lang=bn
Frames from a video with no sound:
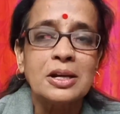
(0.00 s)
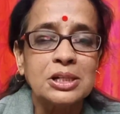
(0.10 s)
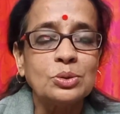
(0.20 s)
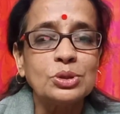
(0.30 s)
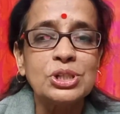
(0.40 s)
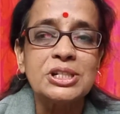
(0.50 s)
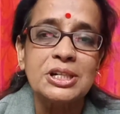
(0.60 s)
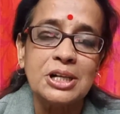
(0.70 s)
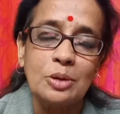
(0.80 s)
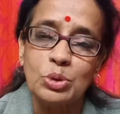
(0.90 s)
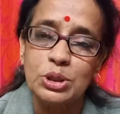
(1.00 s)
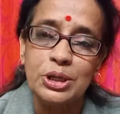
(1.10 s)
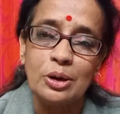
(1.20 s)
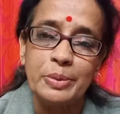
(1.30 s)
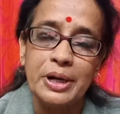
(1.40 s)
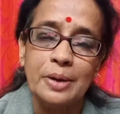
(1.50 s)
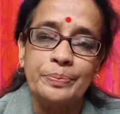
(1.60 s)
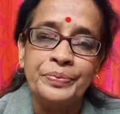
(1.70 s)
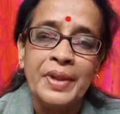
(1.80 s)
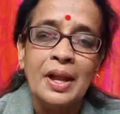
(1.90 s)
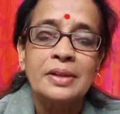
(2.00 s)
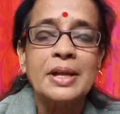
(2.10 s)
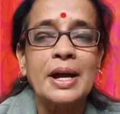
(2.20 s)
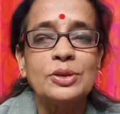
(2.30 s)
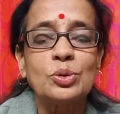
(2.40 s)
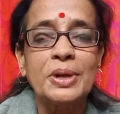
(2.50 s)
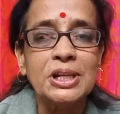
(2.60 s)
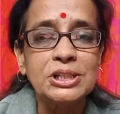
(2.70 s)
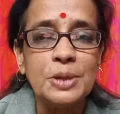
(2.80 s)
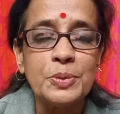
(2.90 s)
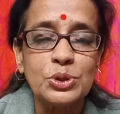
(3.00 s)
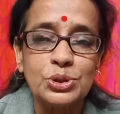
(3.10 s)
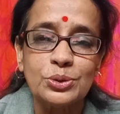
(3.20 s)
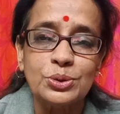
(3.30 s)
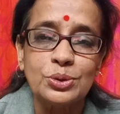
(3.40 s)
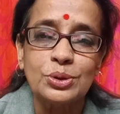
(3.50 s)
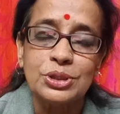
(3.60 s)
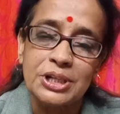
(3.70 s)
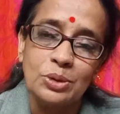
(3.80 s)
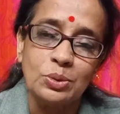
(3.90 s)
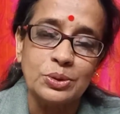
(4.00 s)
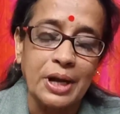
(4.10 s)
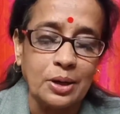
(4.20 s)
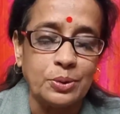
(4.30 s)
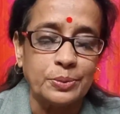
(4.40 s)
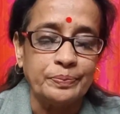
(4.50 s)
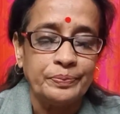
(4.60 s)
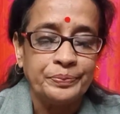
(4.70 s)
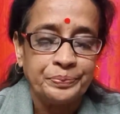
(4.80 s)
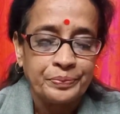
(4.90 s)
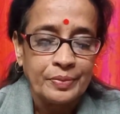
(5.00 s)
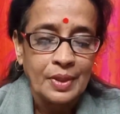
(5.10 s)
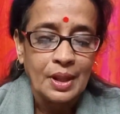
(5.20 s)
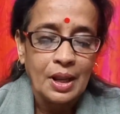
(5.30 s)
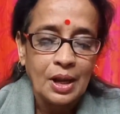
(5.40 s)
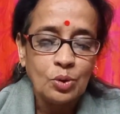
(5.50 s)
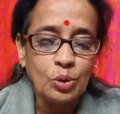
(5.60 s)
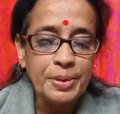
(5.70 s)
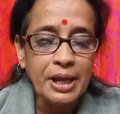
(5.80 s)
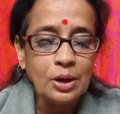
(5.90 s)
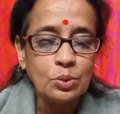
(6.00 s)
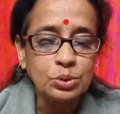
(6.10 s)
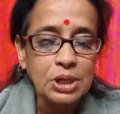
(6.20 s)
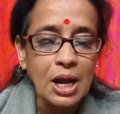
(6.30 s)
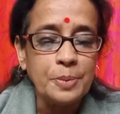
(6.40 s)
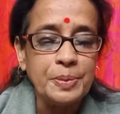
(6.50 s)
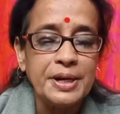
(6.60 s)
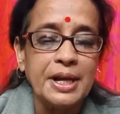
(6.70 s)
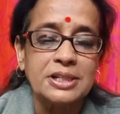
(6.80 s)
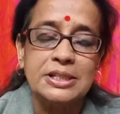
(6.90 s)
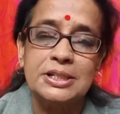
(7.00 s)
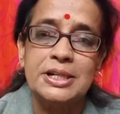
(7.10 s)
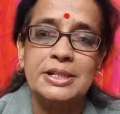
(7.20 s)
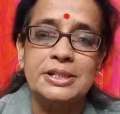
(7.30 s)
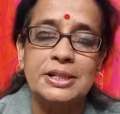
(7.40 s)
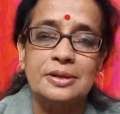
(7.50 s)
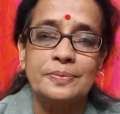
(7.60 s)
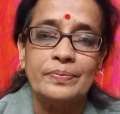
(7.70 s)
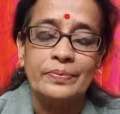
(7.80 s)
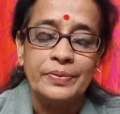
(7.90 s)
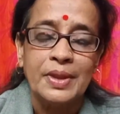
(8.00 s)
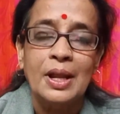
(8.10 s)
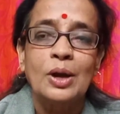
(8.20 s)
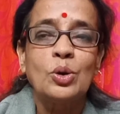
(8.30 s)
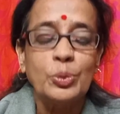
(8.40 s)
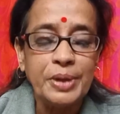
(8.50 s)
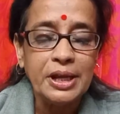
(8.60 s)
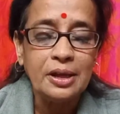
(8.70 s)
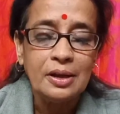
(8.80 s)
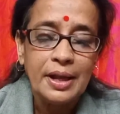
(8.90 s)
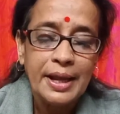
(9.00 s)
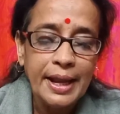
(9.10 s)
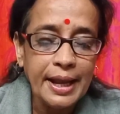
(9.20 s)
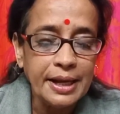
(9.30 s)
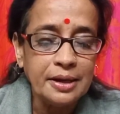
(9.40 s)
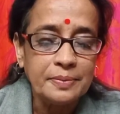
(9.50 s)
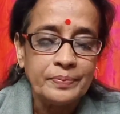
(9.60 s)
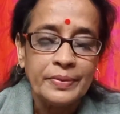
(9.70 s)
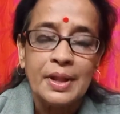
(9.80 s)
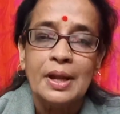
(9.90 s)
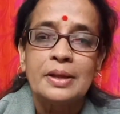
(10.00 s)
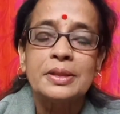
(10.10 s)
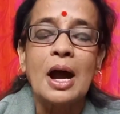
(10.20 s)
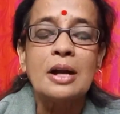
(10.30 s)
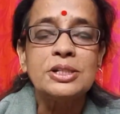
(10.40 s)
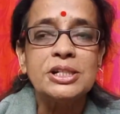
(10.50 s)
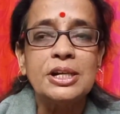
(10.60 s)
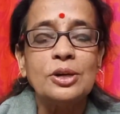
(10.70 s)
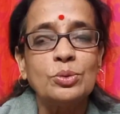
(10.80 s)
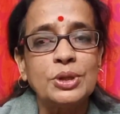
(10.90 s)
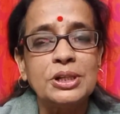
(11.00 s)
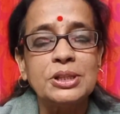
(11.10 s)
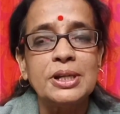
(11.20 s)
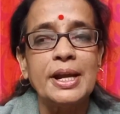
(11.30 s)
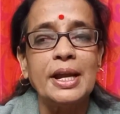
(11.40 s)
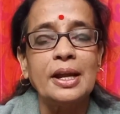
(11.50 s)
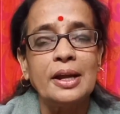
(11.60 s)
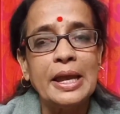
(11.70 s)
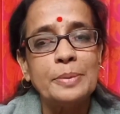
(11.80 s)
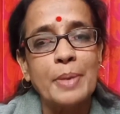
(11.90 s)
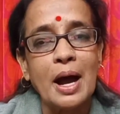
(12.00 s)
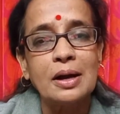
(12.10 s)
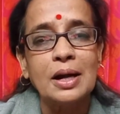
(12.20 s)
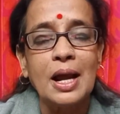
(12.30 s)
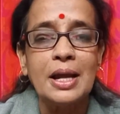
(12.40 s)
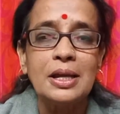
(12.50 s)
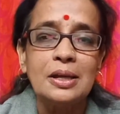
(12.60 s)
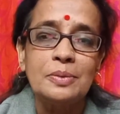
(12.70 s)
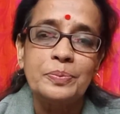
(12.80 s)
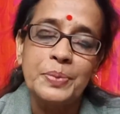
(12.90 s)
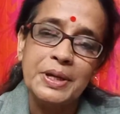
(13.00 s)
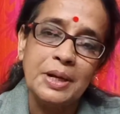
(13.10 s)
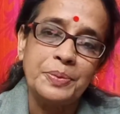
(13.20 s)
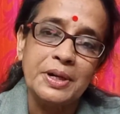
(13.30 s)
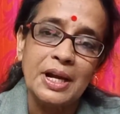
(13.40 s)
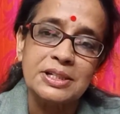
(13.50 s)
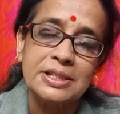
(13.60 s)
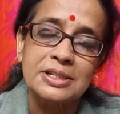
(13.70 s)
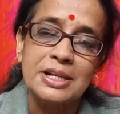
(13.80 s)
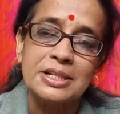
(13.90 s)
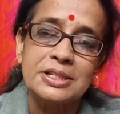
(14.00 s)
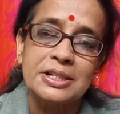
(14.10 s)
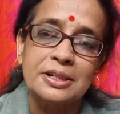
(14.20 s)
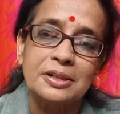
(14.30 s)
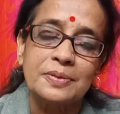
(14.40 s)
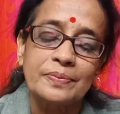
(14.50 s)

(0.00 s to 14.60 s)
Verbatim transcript: আশা করছি সেটা আর বলতে হবে না তাই তোমাদের যে প্রশ্ন উত্তর সেগুলো দেখো কবি কোথায় ফিরে আসতে চাইছেন কবি এই ধানসিঁড়ি নদীর তীরে এই বাংলায় ফিরে ফিরে আসতে চাইছেন